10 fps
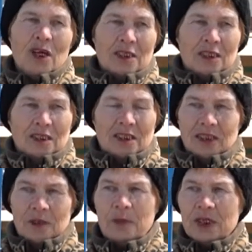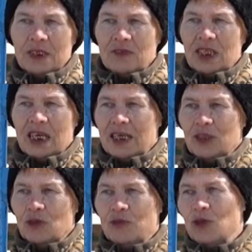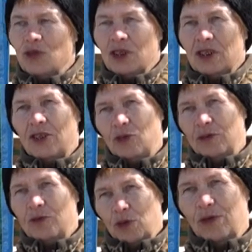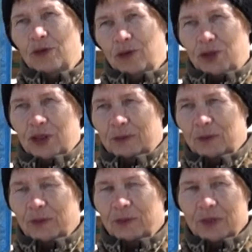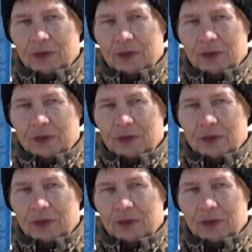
как сказать, не процветает, но все же идет к лучшему.